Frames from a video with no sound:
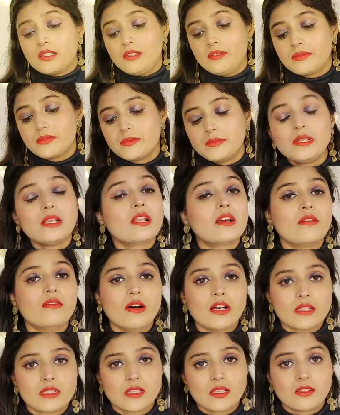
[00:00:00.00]
स्लीव्स भी
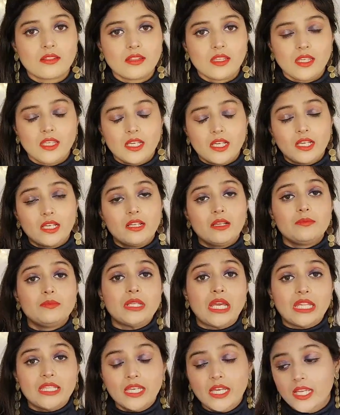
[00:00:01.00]
लगवा सकते हैं अगर आप
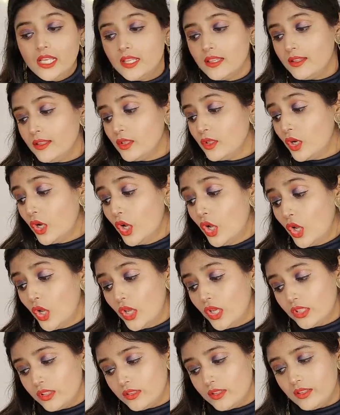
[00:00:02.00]
ज़्यादा हेल्दी हो
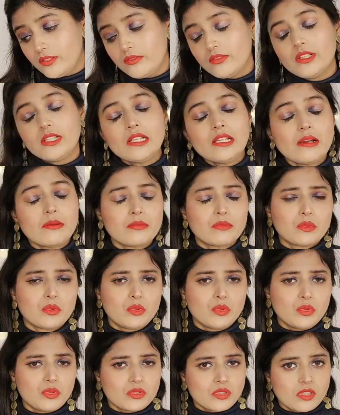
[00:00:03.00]
तो डेफिनेटली
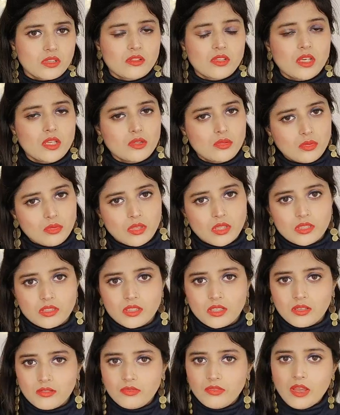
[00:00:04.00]
आपको हो सकता है थोड़ा
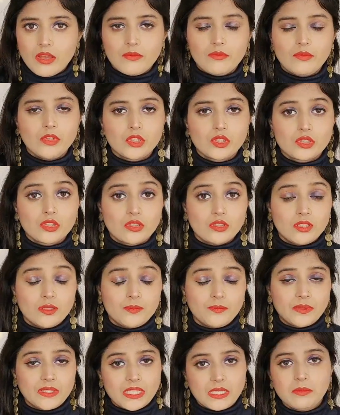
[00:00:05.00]
सा फैब्रिक
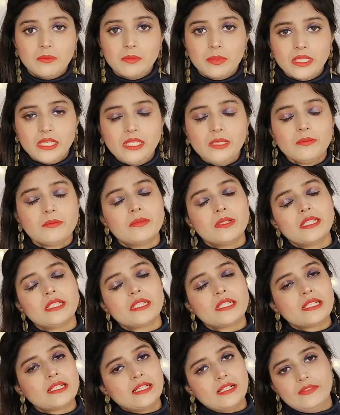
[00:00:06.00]
um, कम पड़े बट
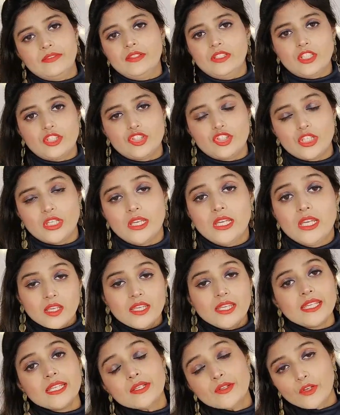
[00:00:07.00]
काफ़ी अच्छा है
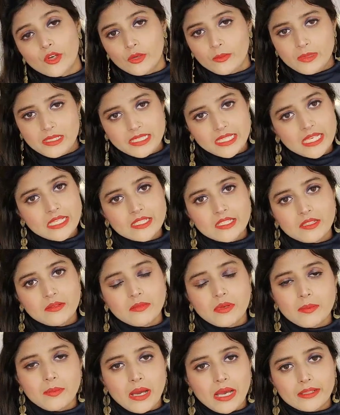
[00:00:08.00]
एक नॉर्मल साइज़ की
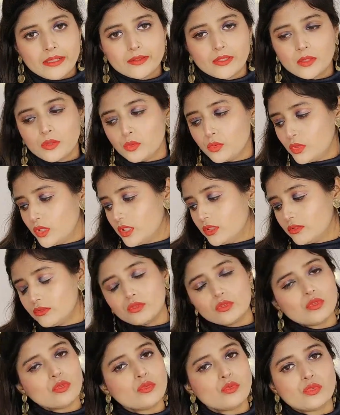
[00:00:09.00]
मैं बात करूँ ना
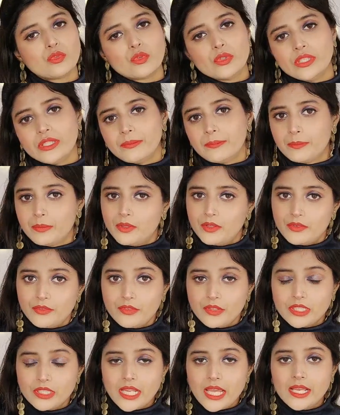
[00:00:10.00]
तो उनको ये
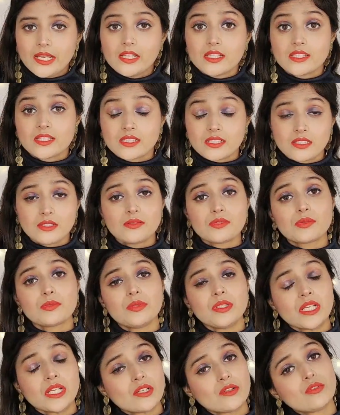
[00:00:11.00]
परफेक्ट आएगा स्लीव्स
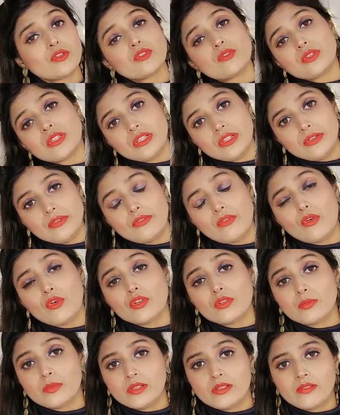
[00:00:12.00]
भी अगर वो थ्री
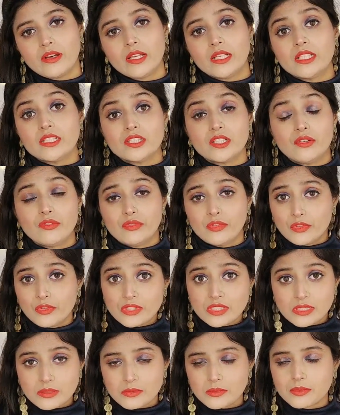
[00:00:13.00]
फोर्थ बनवाना चाहें फुल
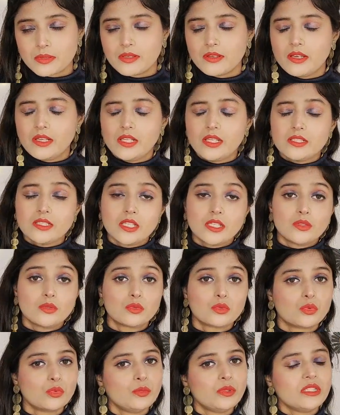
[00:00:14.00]
स्लीव्स बनवाना चाहें
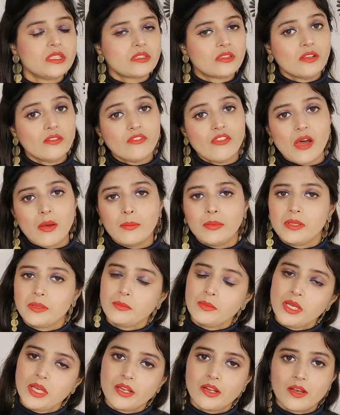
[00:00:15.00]
तो भी इतने
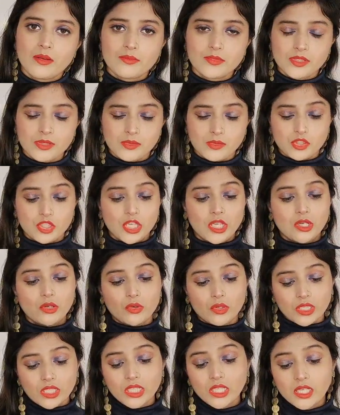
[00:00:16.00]
फैब्रिक में आराम से हो जाएगा
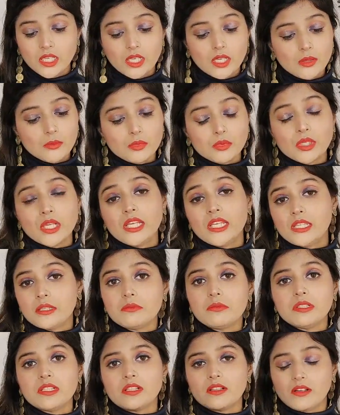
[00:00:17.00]
ओके पूरा
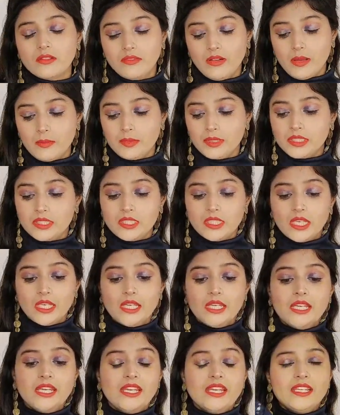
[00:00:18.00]
एक मीटर का फैब्रिक दिया है
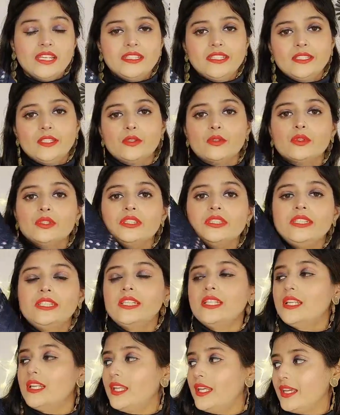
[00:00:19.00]
ये देखो
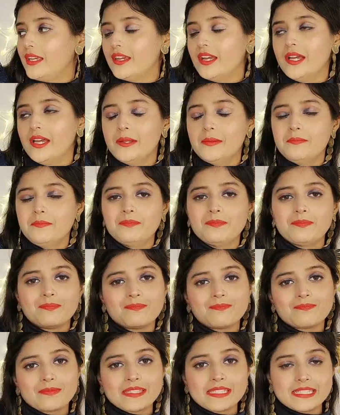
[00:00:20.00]
ये लहंगा है
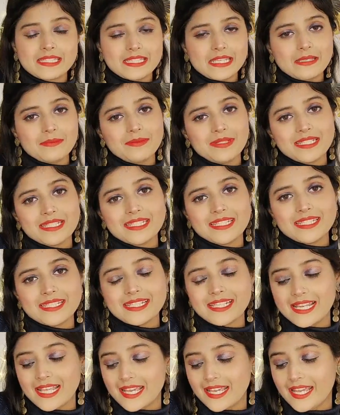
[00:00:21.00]
सेम
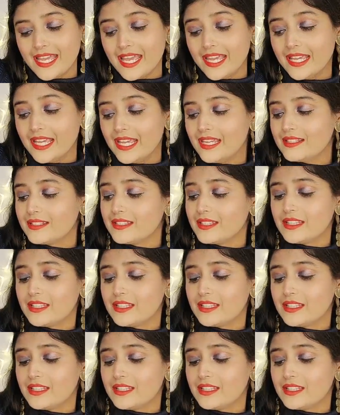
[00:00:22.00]
स्टिच लहंगा है गैस